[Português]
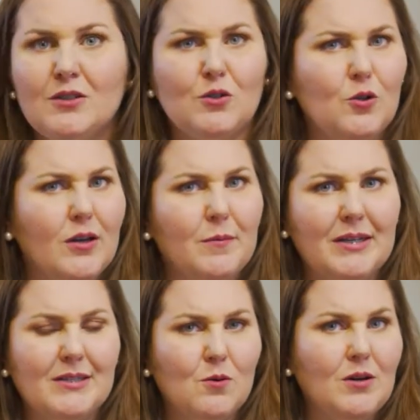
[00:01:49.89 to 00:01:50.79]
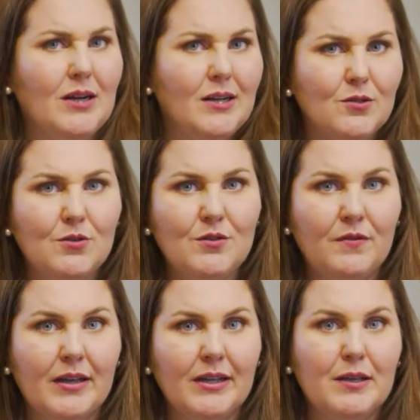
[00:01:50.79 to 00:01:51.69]
Doutora, mas eu canso de
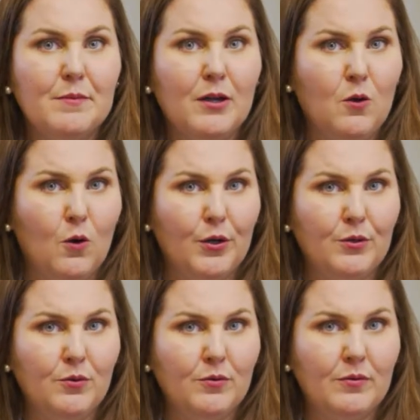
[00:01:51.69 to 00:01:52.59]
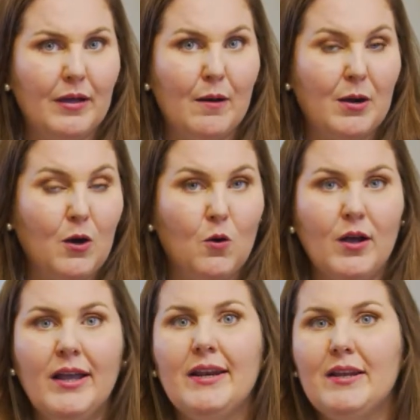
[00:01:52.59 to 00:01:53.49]
ver que mecônio é uma
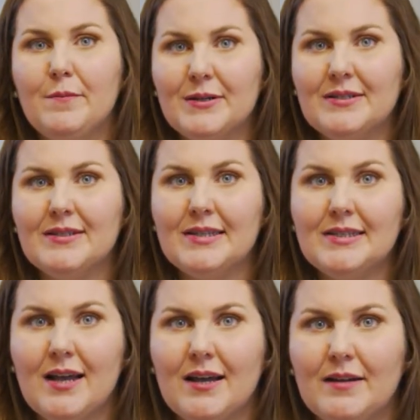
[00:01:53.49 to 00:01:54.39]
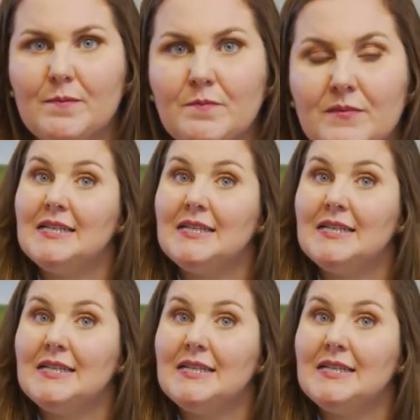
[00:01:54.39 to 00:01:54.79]
correria para ser cesárea.